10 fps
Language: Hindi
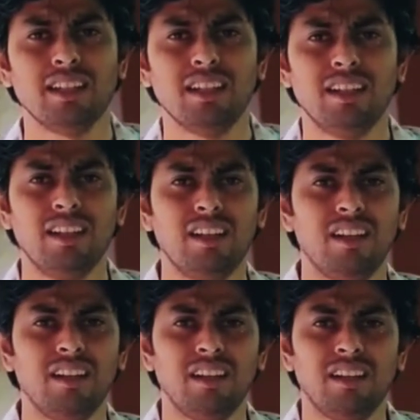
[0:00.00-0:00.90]

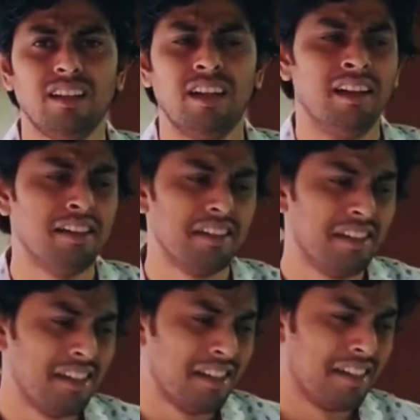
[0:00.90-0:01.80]
था
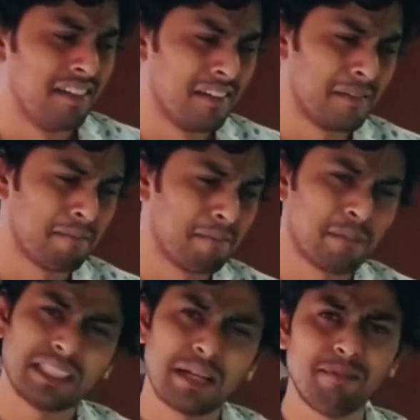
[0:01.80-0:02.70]

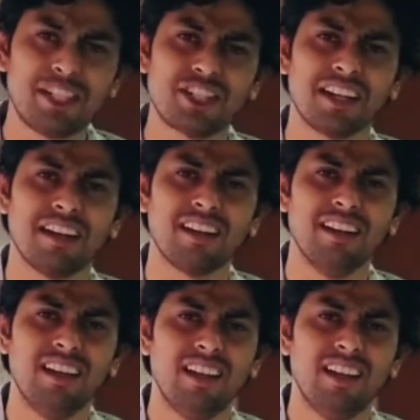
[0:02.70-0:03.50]
पता है मिस्टर शंकर